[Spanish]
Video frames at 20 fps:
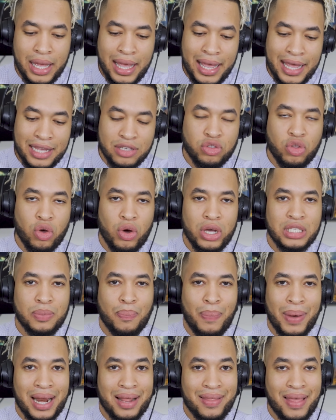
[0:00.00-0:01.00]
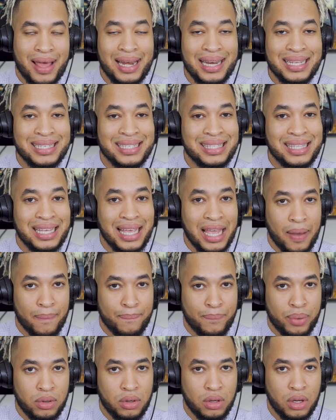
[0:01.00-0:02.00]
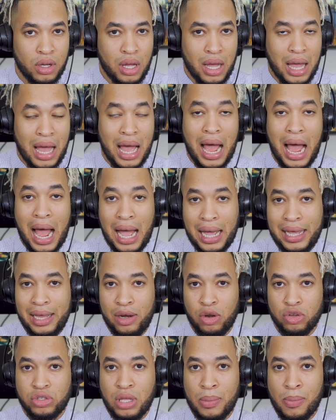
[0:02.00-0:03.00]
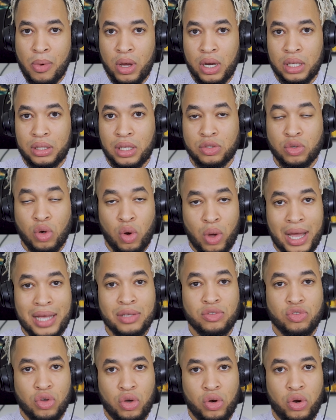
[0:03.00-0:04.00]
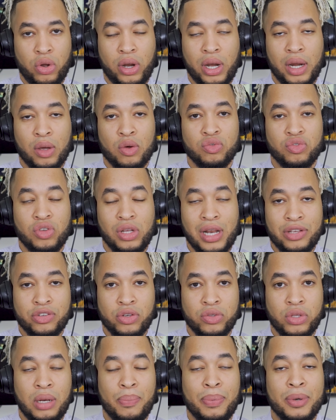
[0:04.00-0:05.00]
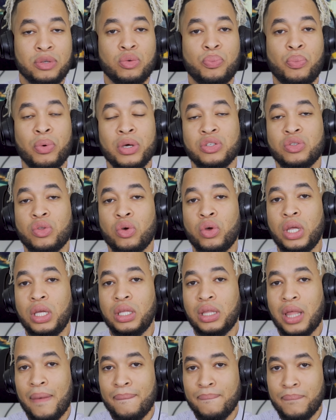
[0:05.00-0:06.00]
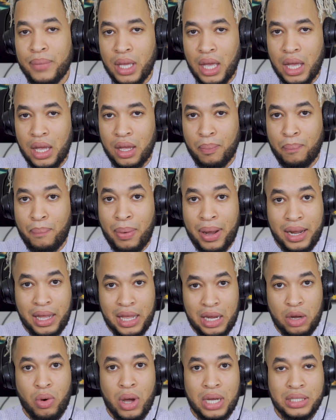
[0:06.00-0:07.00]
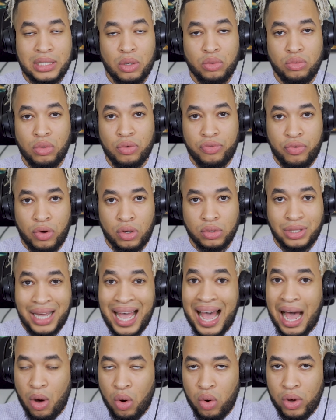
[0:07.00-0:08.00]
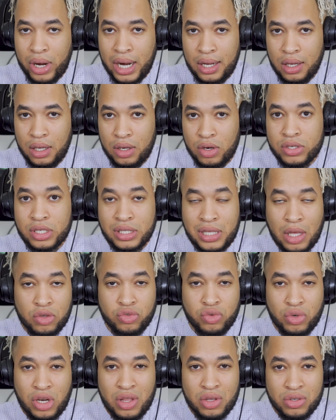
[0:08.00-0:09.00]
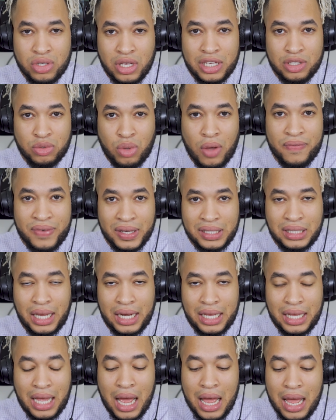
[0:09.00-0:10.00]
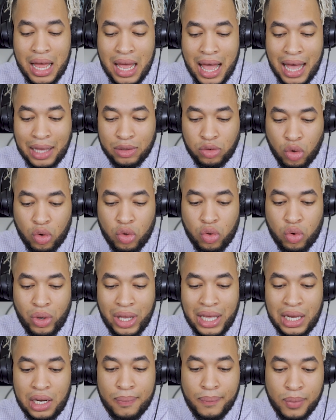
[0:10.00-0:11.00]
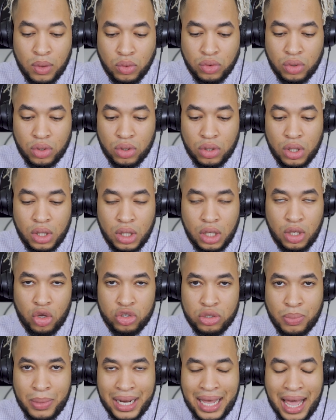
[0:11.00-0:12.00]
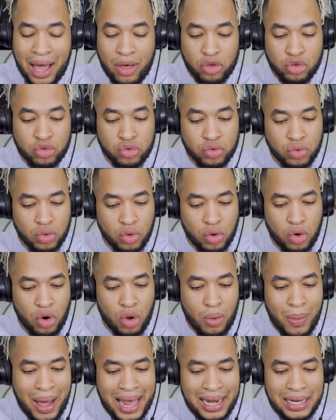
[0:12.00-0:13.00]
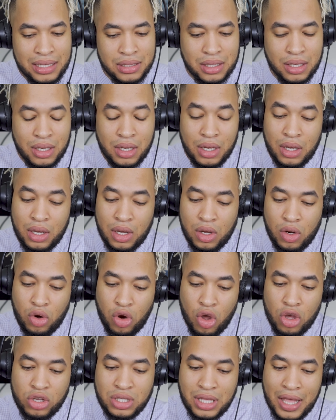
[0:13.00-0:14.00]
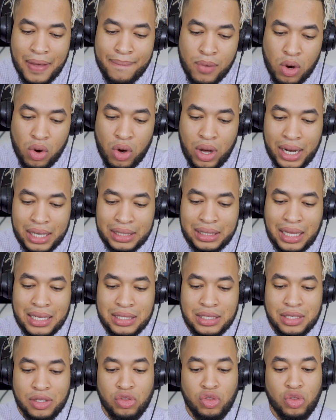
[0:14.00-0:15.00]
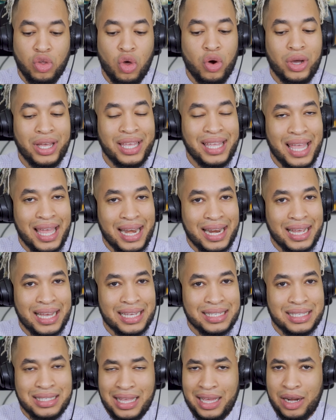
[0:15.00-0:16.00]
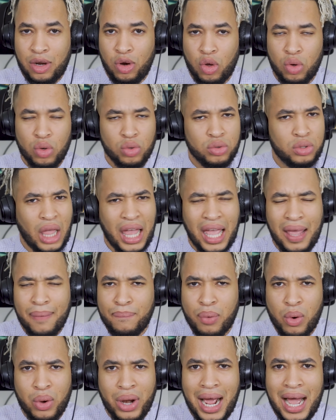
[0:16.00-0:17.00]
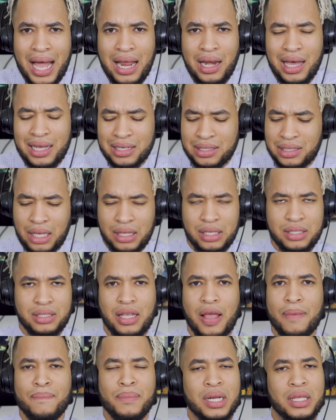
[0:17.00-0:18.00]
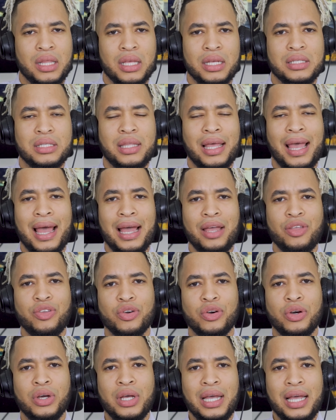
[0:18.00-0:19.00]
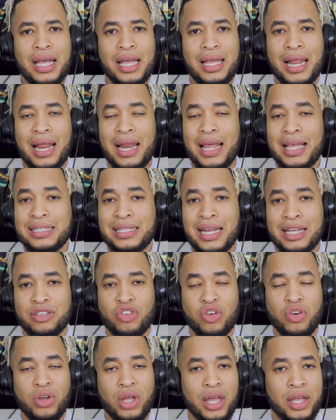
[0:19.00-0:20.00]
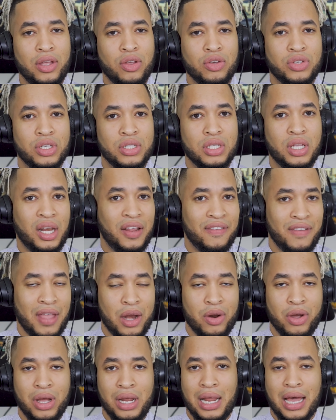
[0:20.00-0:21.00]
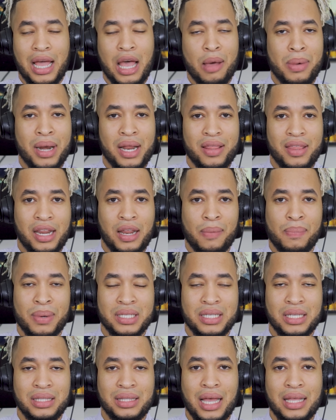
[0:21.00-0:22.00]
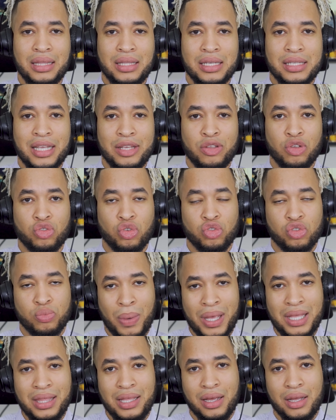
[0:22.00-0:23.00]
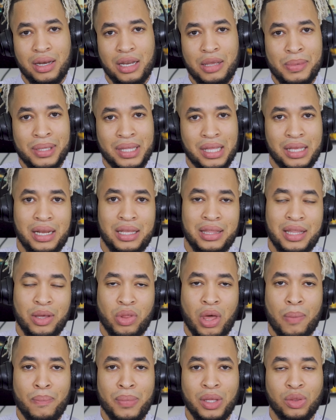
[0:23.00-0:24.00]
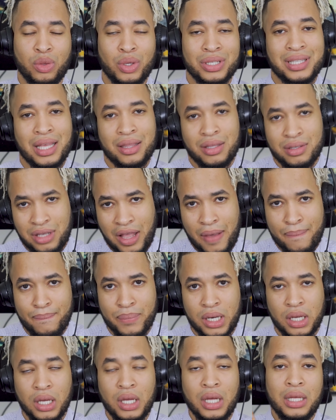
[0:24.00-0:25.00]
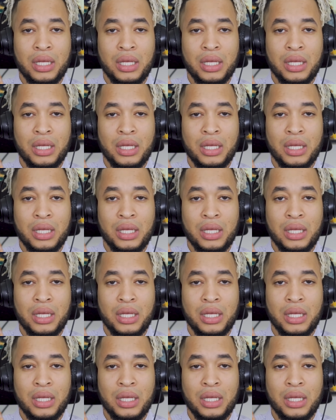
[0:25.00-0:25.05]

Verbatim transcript: Esto es para darles tiempo a que los demócratas lo hagan solo en reconciliación del presupuesto y también para que no haya un default ahora en los Estados Unidos, que esto afectaría a todo el mundo y los mercados globales. Los demócratas no quieren hacerlo temporal hasta diciembre de este año. En la legislación que ellos escribieron en la Cámara de Representantes, ellos suspenden el límite del endeudamiento hasta diciembre